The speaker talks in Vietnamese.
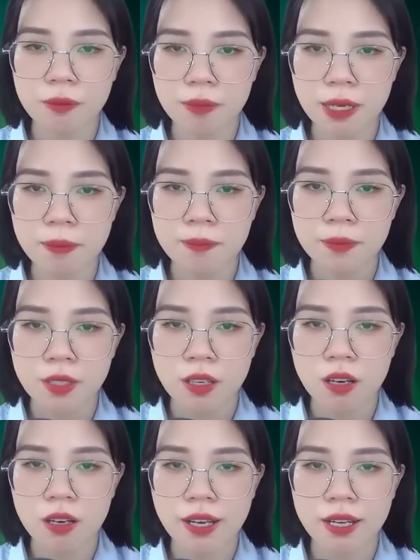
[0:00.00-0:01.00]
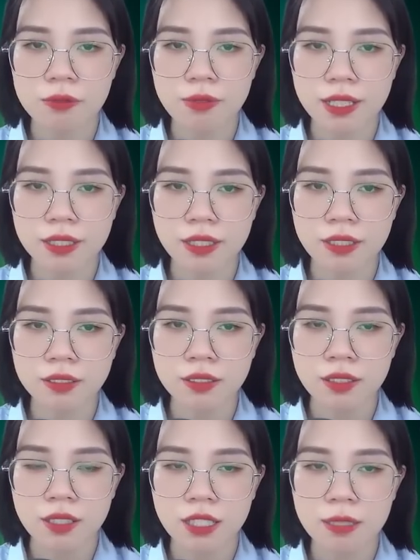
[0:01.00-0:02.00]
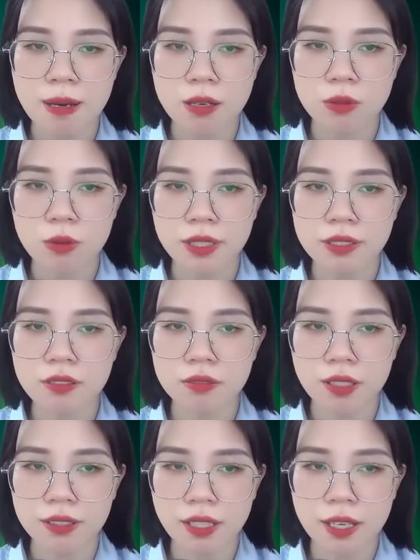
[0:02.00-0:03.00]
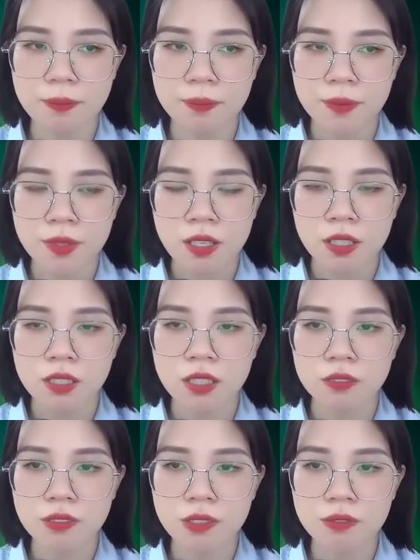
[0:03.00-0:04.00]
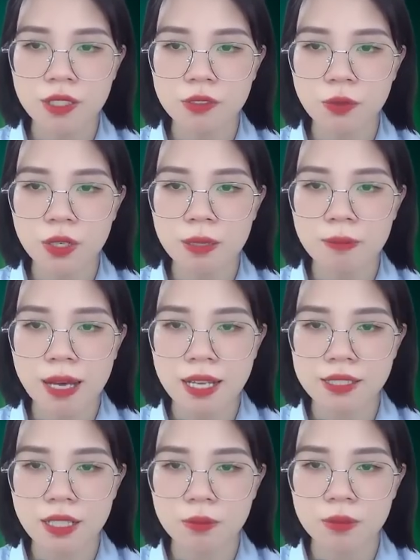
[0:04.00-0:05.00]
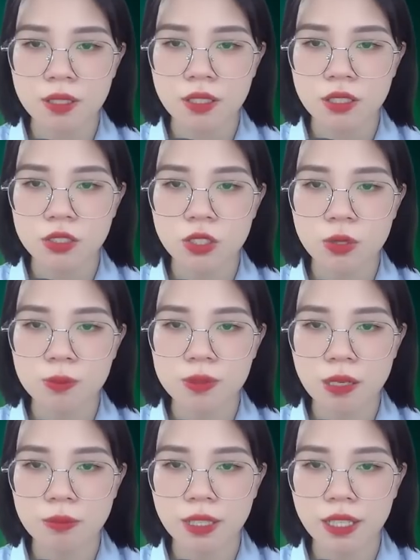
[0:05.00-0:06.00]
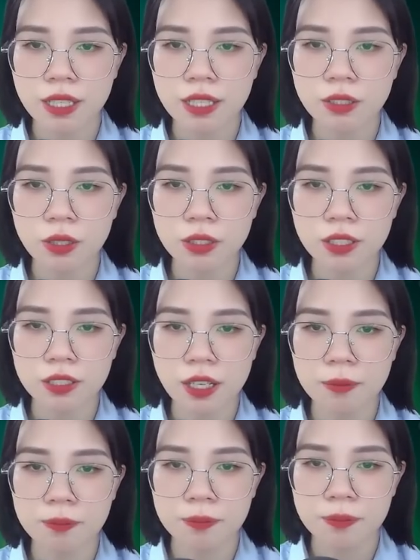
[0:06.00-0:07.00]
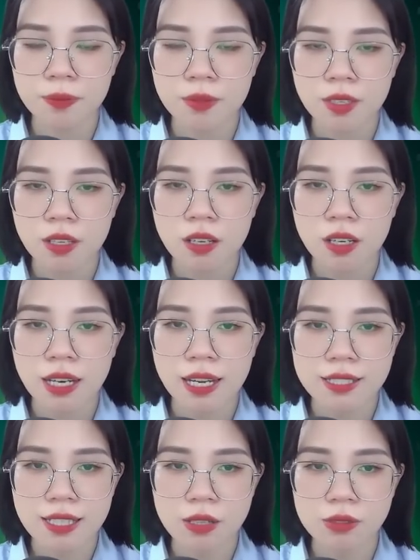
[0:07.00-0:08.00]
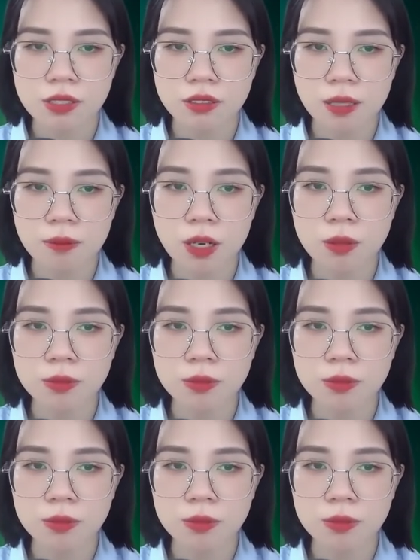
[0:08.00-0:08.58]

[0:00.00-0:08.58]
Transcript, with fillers: Ngồi vào xe, hai chúng tôi không ai nói chuyện. Áp suất trong xe vô cùng thấp, cổ họng tôi căng lên, trong lòng ngoài sự tức giận còn có cả tủi thân.